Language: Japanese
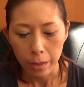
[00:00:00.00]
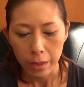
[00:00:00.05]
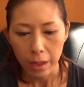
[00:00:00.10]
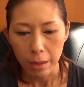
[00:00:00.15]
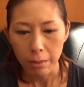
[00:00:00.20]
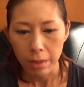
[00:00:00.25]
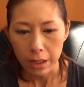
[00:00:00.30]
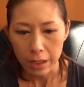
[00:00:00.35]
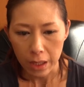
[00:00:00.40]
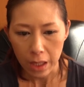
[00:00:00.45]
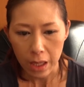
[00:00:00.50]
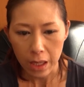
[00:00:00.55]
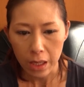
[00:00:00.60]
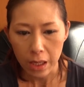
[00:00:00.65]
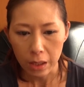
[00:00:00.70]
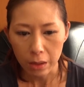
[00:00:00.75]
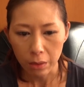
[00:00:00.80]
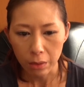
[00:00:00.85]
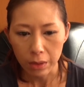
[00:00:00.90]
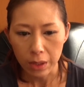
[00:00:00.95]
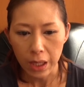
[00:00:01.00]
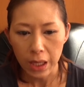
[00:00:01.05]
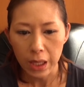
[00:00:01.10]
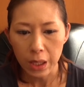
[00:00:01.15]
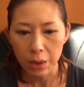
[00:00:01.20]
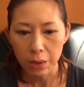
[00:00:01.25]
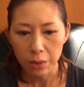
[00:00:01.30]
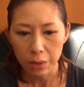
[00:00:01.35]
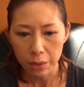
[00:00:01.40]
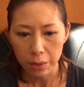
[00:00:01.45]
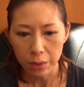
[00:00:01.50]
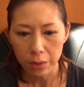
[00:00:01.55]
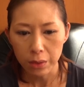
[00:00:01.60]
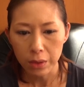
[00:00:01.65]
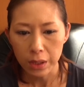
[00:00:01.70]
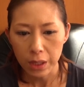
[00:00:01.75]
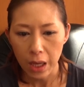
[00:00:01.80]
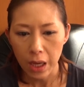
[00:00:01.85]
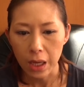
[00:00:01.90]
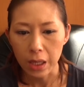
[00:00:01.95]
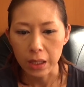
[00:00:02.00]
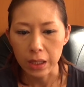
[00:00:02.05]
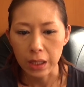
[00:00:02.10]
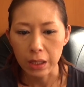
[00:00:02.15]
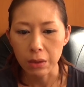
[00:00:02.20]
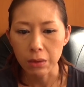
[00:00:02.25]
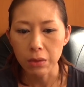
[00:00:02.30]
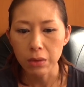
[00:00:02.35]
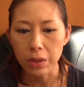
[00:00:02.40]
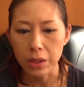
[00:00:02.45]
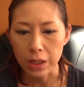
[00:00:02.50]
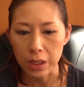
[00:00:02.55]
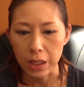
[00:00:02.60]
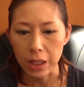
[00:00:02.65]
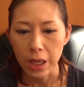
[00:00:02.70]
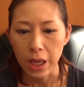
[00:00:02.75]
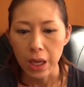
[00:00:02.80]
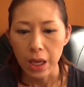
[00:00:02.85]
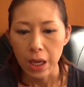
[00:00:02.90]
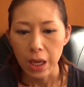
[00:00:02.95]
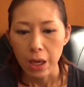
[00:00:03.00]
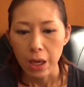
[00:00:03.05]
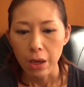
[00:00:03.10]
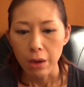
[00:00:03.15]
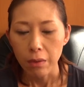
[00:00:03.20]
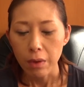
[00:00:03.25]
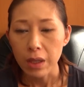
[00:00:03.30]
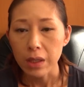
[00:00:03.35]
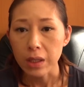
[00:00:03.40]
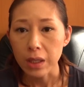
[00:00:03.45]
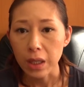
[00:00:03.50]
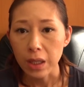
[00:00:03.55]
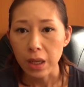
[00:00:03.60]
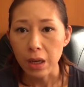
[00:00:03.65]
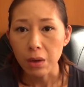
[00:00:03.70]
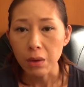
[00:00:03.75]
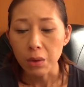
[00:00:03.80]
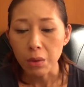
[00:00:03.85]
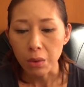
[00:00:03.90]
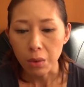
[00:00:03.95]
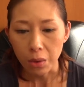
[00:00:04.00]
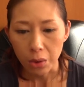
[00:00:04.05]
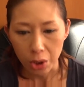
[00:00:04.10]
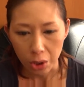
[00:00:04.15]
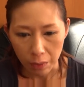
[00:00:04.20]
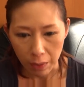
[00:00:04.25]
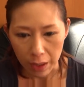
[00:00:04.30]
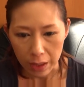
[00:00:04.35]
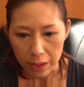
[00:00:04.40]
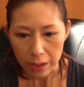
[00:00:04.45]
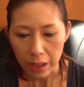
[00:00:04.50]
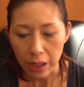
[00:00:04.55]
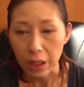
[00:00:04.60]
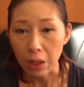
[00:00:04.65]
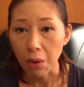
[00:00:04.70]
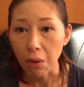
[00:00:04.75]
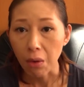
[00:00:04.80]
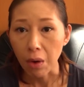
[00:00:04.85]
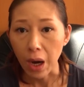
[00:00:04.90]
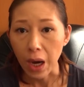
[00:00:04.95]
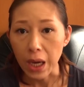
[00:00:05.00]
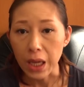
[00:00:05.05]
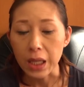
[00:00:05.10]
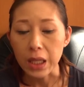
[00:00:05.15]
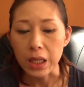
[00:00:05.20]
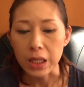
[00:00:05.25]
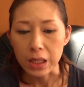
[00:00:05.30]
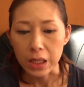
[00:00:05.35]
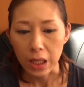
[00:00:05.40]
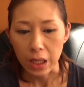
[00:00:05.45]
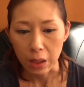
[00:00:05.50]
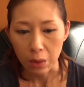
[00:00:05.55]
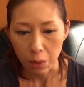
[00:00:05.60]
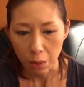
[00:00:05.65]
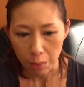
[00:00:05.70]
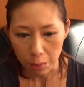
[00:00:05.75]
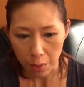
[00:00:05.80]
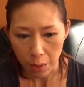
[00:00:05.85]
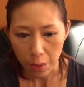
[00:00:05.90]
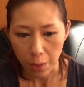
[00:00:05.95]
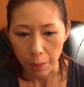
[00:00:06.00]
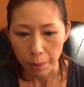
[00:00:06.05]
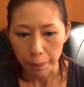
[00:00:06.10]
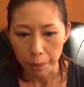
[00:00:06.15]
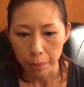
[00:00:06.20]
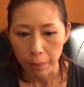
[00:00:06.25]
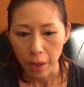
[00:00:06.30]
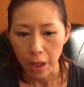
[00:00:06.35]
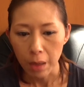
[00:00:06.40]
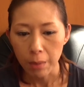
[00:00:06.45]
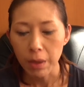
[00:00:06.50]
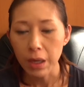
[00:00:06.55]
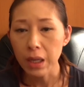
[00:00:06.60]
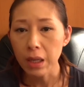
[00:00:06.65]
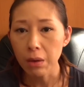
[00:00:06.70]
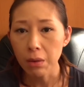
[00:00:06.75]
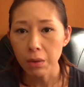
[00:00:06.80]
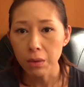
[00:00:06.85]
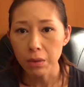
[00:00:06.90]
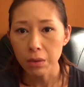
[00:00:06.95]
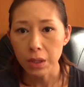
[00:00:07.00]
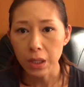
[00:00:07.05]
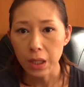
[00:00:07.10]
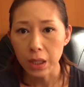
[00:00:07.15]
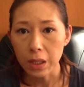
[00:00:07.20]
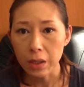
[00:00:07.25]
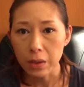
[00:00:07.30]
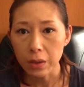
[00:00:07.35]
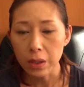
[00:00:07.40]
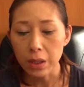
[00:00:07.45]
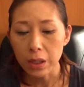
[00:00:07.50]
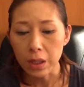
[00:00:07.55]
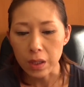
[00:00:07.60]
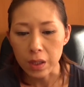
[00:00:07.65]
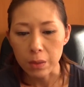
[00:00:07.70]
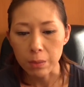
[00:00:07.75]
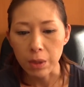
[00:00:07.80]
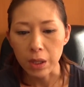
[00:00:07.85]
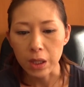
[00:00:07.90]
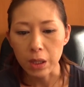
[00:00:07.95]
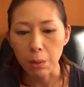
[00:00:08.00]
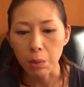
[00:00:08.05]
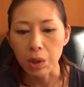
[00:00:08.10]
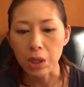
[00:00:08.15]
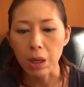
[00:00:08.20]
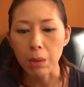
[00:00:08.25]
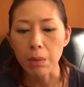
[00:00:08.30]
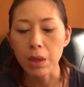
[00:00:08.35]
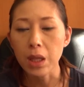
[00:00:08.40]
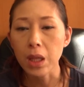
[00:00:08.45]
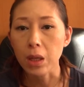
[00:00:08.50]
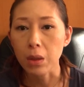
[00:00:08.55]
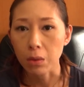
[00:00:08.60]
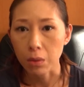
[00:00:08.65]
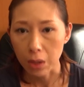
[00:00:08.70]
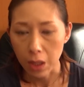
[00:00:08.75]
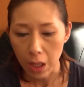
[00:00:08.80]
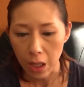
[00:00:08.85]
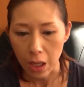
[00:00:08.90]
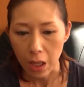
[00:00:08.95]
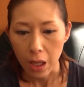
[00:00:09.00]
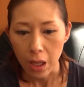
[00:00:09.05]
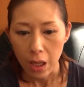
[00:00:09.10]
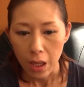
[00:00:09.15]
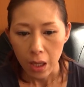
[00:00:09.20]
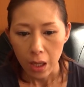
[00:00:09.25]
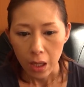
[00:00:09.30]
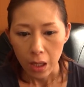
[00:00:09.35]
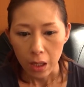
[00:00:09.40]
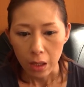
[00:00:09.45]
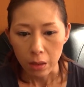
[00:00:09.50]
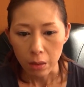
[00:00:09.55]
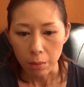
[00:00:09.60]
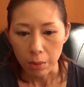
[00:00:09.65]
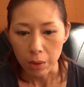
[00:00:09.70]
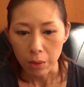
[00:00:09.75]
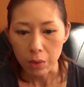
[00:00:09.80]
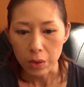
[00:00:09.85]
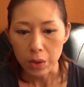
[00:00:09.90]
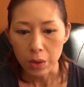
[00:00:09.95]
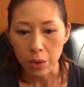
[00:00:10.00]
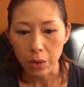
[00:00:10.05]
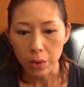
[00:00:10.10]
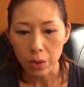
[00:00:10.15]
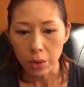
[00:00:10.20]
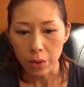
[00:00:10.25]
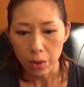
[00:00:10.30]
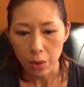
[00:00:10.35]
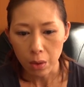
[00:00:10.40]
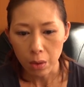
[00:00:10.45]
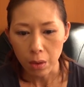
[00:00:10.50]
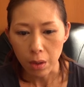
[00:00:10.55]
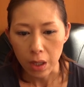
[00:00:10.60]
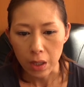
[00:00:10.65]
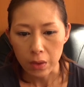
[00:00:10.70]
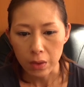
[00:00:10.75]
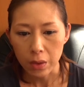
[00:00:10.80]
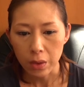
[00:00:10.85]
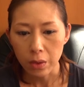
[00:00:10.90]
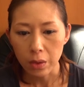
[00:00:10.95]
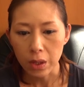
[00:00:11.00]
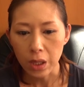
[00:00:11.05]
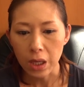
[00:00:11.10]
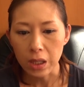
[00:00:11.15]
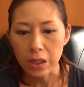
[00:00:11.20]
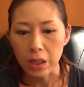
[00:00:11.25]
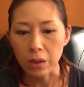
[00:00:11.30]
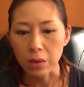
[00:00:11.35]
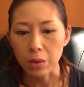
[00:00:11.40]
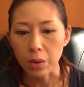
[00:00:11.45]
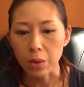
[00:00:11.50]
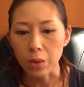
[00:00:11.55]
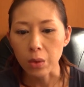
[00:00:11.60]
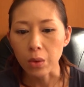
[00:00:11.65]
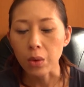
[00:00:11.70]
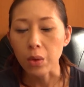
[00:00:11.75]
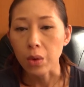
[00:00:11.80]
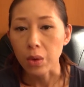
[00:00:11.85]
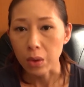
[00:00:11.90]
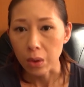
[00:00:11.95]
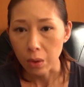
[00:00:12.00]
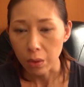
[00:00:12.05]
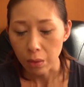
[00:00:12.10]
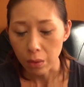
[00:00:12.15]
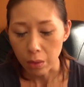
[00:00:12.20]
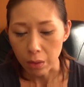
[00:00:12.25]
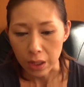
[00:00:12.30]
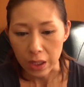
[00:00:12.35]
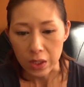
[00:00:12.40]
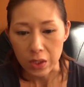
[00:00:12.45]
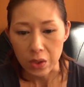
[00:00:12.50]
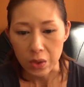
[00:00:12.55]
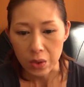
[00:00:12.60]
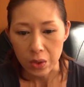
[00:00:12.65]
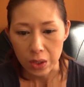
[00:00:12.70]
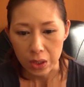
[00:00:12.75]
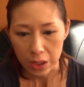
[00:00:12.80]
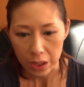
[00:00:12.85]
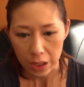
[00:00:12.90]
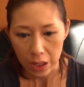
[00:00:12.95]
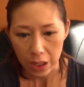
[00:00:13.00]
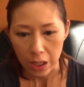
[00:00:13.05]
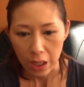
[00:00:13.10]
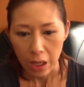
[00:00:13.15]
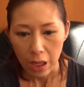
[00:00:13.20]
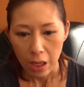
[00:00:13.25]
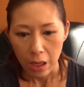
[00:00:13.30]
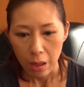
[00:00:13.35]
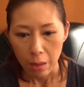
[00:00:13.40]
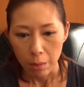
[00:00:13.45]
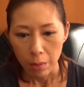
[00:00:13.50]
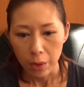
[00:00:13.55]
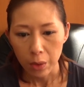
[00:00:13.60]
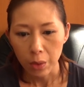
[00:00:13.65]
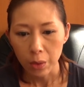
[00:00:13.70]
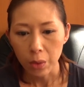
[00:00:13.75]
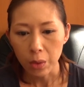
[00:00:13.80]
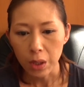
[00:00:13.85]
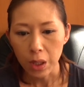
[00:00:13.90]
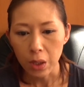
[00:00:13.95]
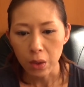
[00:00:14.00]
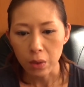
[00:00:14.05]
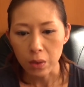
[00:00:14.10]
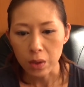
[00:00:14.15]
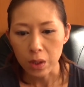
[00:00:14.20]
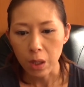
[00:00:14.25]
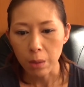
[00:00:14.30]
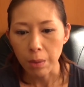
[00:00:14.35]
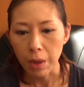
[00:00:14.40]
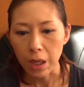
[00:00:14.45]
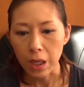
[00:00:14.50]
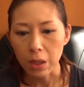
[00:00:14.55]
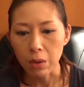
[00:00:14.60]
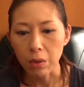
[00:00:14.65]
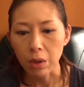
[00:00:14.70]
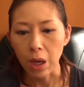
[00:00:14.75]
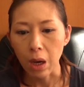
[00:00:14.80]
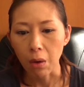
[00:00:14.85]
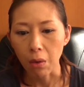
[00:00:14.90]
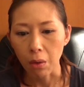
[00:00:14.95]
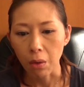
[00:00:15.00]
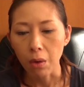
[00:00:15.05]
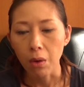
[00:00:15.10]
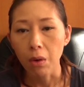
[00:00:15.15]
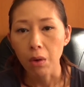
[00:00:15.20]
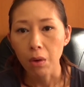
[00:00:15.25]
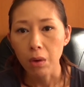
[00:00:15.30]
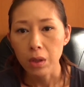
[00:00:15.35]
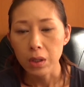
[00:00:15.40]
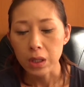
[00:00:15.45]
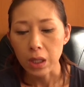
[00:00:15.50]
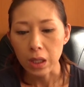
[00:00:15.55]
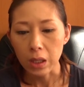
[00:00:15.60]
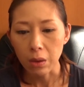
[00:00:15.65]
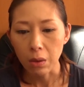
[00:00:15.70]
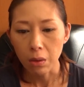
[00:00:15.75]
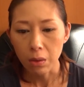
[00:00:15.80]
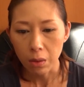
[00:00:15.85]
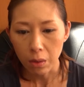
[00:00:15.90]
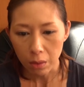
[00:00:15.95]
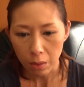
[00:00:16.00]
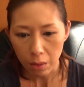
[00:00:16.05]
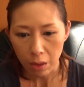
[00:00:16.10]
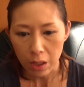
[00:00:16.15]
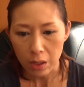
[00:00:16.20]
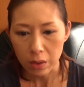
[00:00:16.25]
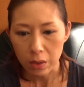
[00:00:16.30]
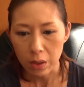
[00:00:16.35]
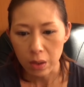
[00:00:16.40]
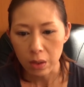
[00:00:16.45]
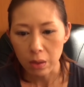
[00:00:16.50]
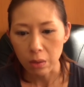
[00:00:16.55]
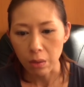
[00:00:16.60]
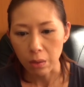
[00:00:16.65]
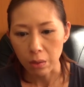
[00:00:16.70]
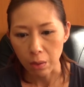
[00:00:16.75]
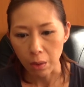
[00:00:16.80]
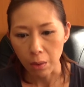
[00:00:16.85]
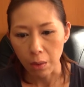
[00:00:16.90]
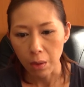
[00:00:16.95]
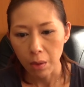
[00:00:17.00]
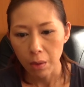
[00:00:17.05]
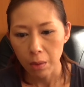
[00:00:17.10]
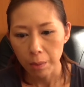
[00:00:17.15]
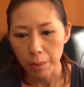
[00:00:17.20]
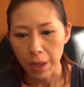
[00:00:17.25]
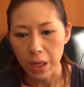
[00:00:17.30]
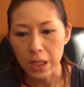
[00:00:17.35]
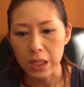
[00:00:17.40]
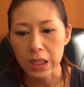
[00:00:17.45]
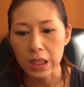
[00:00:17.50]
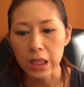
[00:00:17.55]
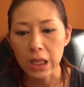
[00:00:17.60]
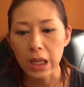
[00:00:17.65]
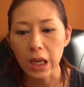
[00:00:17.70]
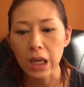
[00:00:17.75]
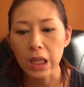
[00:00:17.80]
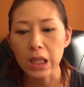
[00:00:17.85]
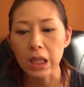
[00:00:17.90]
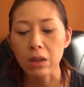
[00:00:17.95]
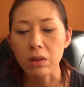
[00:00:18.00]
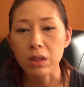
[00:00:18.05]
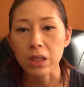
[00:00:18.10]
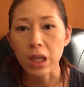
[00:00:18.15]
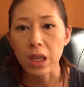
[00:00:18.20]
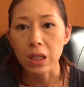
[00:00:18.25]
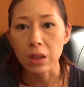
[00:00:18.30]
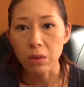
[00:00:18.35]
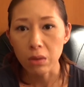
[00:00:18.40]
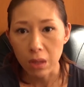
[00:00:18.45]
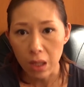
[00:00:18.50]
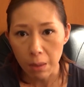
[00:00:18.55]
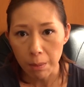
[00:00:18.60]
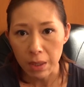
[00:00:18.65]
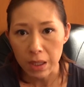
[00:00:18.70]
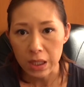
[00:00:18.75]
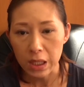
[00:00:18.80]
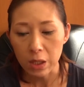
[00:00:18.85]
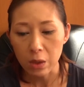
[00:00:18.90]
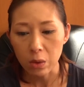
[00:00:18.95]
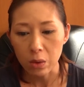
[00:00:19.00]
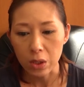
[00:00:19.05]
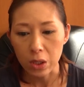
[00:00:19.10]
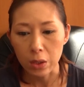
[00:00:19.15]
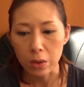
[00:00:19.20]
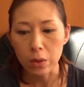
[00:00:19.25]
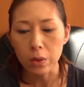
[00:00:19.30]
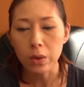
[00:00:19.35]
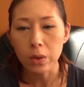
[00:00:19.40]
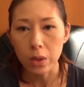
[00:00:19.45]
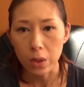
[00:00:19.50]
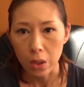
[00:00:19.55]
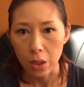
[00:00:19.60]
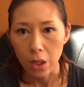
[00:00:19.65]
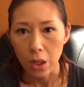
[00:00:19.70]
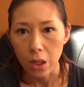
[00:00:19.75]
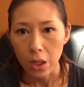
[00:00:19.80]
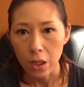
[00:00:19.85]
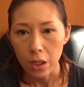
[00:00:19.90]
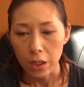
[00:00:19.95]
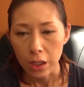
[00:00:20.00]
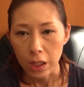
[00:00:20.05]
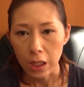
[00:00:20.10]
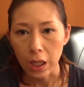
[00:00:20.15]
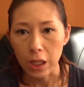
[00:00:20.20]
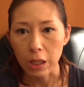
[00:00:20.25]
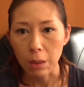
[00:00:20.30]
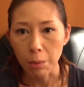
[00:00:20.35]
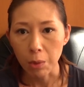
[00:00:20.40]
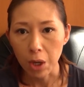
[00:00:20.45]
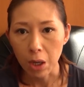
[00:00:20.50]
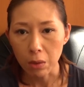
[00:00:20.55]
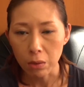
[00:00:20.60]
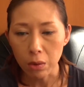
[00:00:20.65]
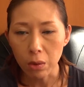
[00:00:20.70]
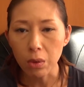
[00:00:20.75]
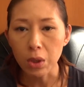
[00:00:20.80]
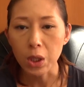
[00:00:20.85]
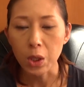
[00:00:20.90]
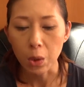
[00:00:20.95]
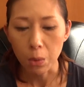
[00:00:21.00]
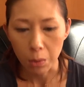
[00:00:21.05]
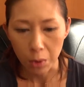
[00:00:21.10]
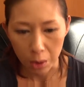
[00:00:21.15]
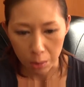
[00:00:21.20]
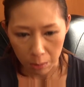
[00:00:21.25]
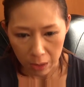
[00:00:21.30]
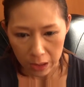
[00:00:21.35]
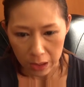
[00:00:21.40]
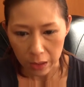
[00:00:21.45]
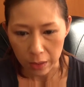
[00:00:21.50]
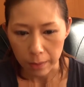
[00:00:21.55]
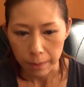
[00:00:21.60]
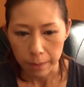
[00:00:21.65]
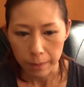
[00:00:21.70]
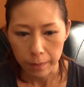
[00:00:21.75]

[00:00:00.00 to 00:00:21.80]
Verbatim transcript: で、また、えっと、ネイルや岐阜紙はつけれるところにはつけた方がいいんですけれども、あまり本当に入れすぎてしまってもダメなので、えっと、まあ、後ほどの SEO 対策のところを基準に、まあ、どの程度すればいいのかを先ほどの SEO のページに書いてあるサイトで、まあ、チェックしつつ入れてもらうといいと思います。